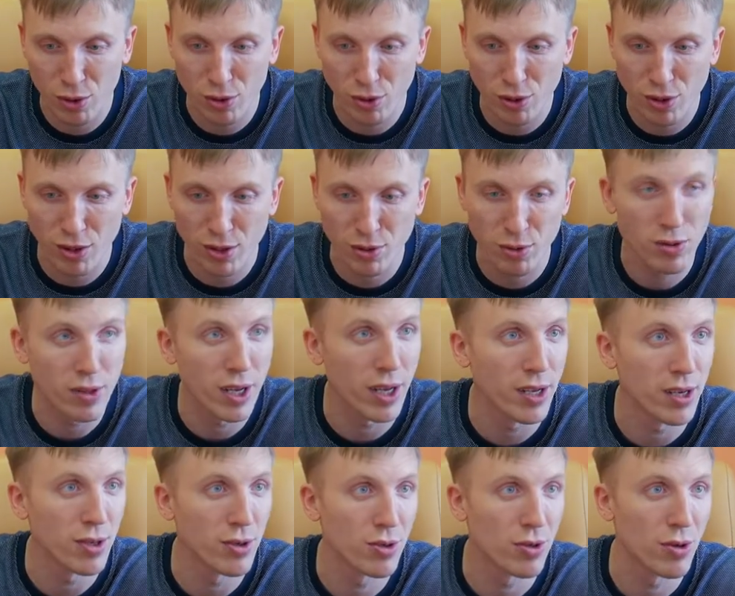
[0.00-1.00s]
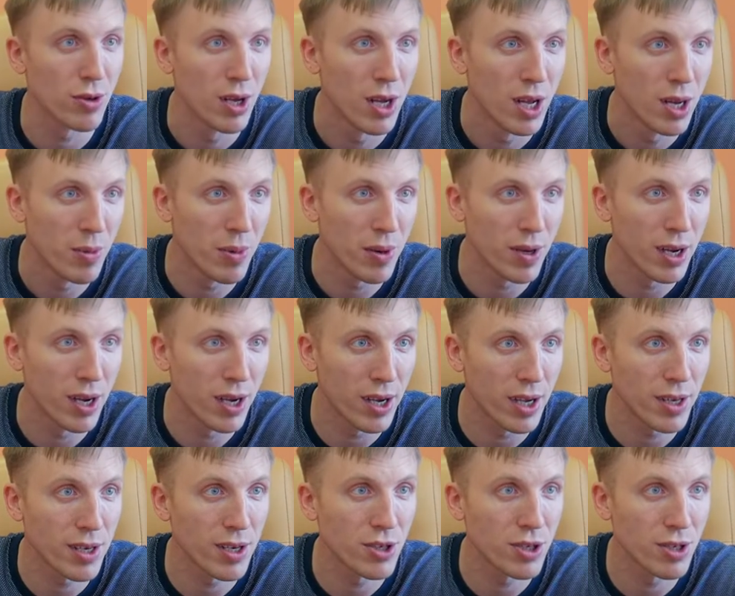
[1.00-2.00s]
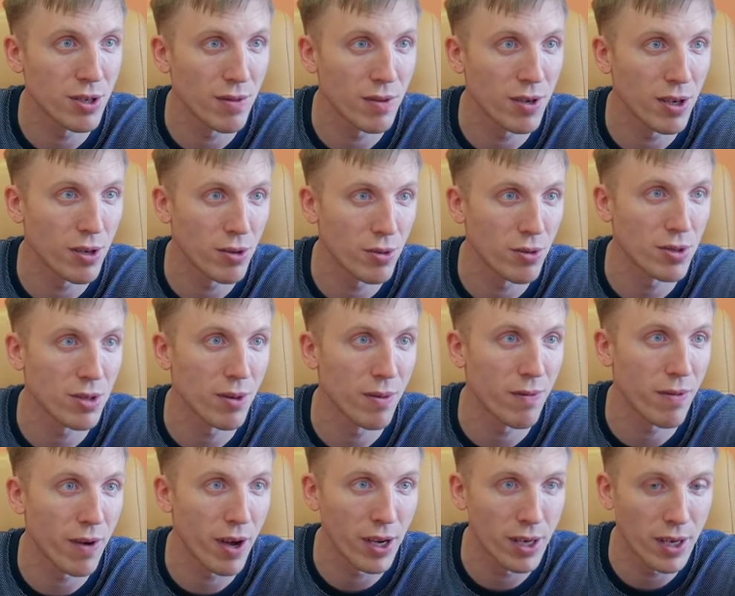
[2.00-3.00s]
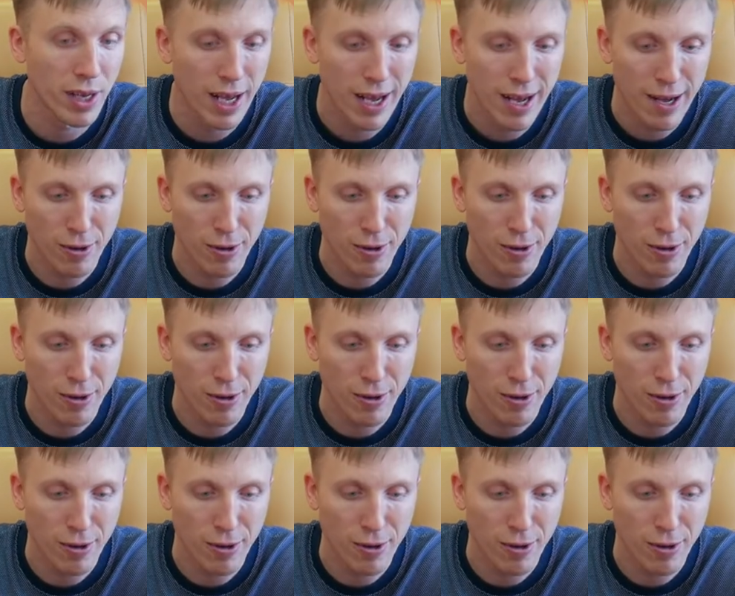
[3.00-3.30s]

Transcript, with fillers: хоть и результата еще пока конечного нет, но сам факт.